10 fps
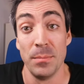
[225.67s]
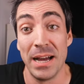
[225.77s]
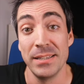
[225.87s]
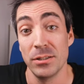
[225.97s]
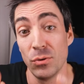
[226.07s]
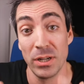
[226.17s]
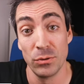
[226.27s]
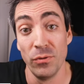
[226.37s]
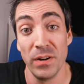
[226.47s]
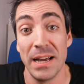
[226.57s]
Die meisten oder
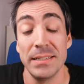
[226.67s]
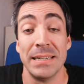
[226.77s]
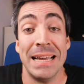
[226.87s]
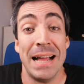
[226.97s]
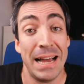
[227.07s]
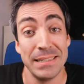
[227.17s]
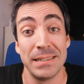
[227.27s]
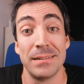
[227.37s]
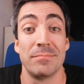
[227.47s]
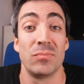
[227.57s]
du vielleicht
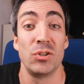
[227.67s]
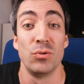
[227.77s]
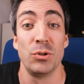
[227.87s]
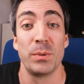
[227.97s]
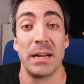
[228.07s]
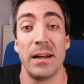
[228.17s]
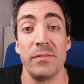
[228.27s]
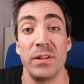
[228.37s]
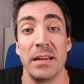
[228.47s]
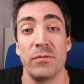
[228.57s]
hast den
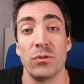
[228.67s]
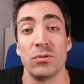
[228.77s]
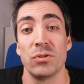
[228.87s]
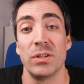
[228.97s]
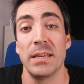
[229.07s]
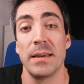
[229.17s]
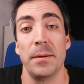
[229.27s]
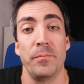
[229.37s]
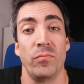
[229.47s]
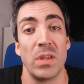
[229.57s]
YouTube-Kanal vielleicht von uns noch nicht
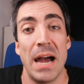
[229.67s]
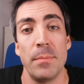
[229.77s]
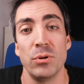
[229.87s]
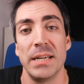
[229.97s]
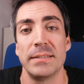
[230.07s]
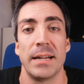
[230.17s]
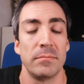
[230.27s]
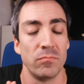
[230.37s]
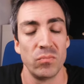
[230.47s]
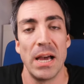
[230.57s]
ähm, ja, abonniert,
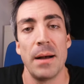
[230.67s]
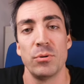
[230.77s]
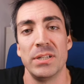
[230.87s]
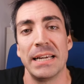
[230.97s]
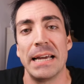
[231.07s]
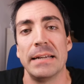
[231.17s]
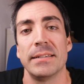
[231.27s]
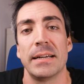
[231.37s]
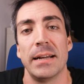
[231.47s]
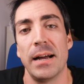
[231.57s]
dann ja, abonniere
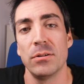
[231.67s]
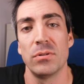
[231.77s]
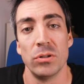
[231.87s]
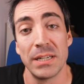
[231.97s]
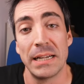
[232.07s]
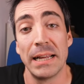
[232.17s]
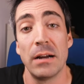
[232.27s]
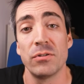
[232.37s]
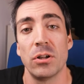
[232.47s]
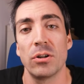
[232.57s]
gern den Kanal und
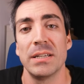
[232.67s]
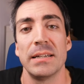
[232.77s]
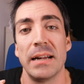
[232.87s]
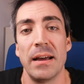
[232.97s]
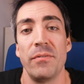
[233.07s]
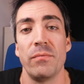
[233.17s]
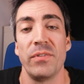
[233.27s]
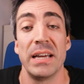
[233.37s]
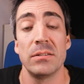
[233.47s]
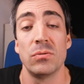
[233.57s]
klick aufs Glöckchen, dann
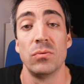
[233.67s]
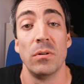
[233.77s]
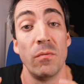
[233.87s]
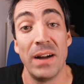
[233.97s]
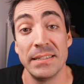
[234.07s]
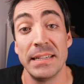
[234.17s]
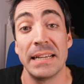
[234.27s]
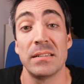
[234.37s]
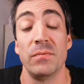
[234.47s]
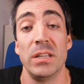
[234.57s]
erfährst du, wann die
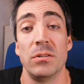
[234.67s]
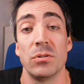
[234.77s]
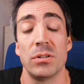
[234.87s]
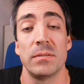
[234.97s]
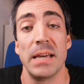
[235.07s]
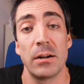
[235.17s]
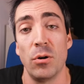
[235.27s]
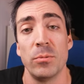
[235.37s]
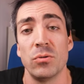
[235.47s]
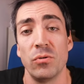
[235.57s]
nächsten Videos ja
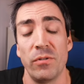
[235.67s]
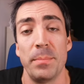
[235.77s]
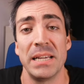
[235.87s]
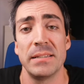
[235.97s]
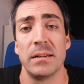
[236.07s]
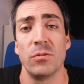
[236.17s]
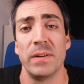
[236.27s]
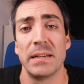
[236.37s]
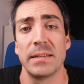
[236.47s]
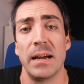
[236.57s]
kommen und du verpasst dann auch
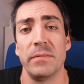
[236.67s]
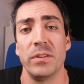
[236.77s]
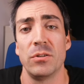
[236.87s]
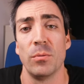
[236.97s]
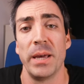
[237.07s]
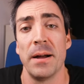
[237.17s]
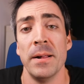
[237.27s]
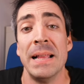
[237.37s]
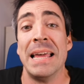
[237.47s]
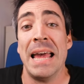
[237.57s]
wirklich kein Video mehr.
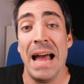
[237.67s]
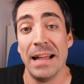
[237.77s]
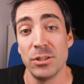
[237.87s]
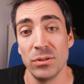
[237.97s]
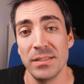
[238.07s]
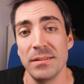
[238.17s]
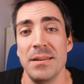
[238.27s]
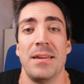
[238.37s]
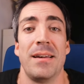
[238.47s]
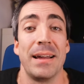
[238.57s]

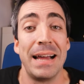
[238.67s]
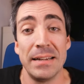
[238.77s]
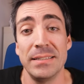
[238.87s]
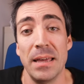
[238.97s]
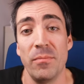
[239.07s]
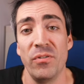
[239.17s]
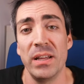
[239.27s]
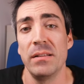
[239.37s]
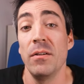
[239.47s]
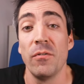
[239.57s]
Ansonsten kann ich dir
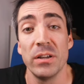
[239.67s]
empfehlen,